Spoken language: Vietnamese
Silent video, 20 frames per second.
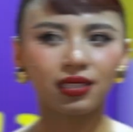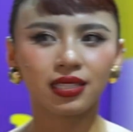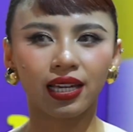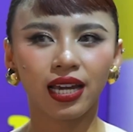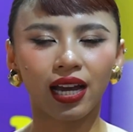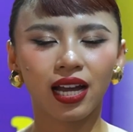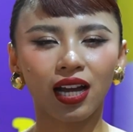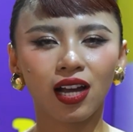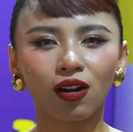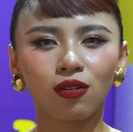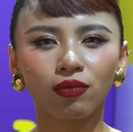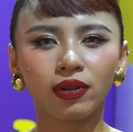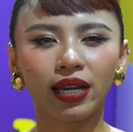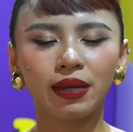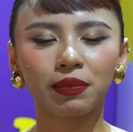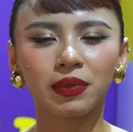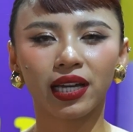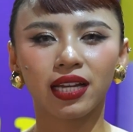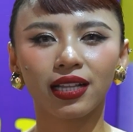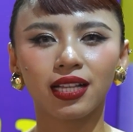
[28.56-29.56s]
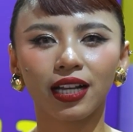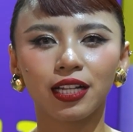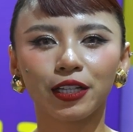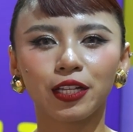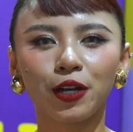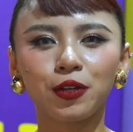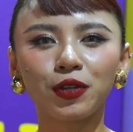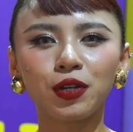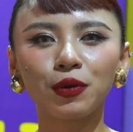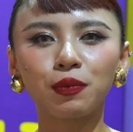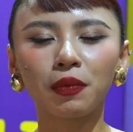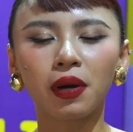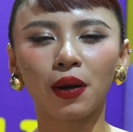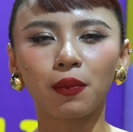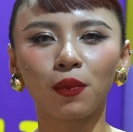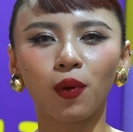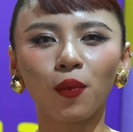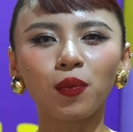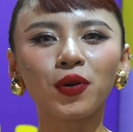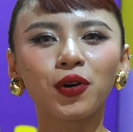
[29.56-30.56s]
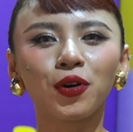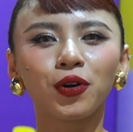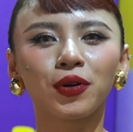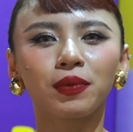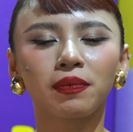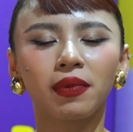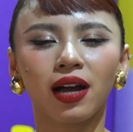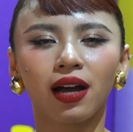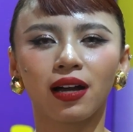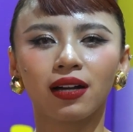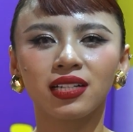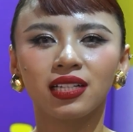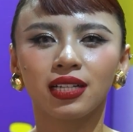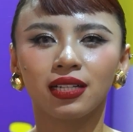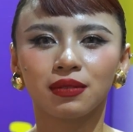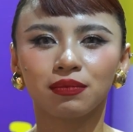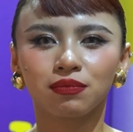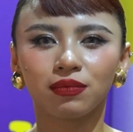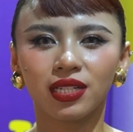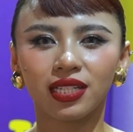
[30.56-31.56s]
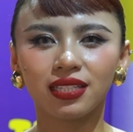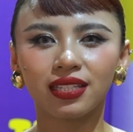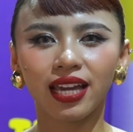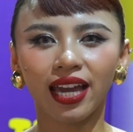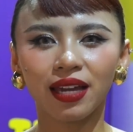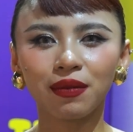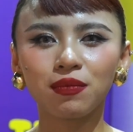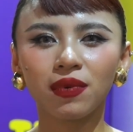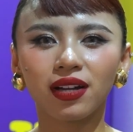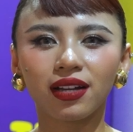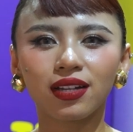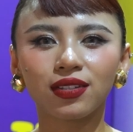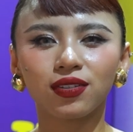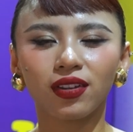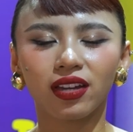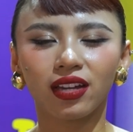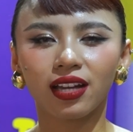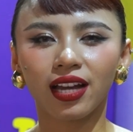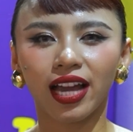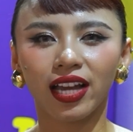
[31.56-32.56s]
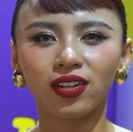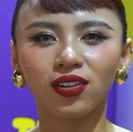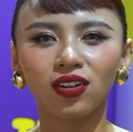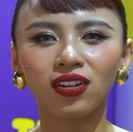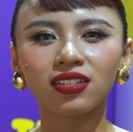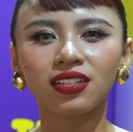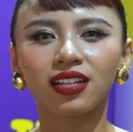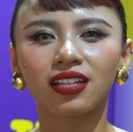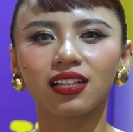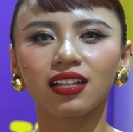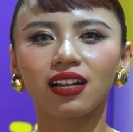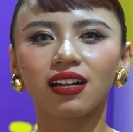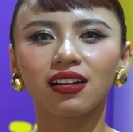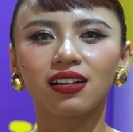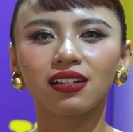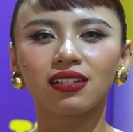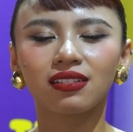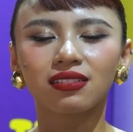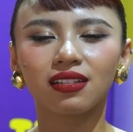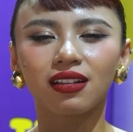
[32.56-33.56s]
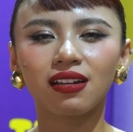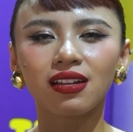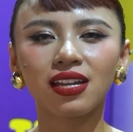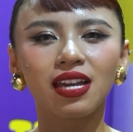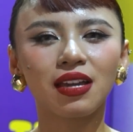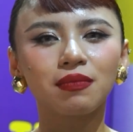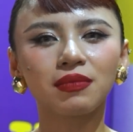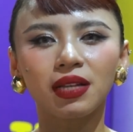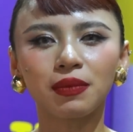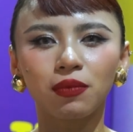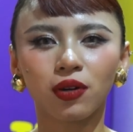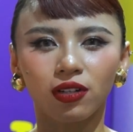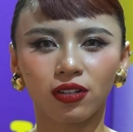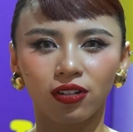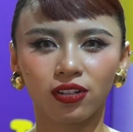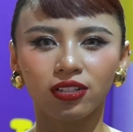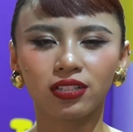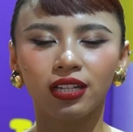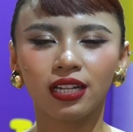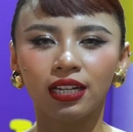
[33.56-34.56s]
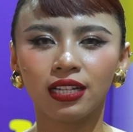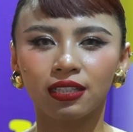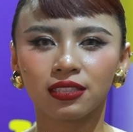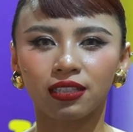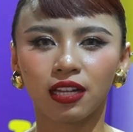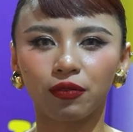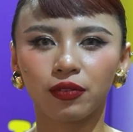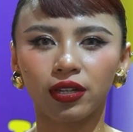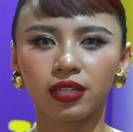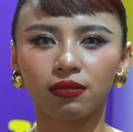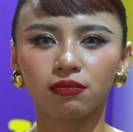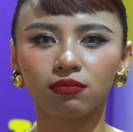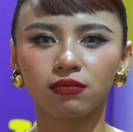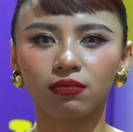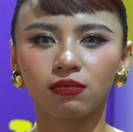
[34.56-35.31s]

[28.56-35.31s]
dạ không em nghĩ là nếu như mà một người mà bị chán bởi cái chuyện hài hước thì nó nó hiếm lắm mọi người tại vì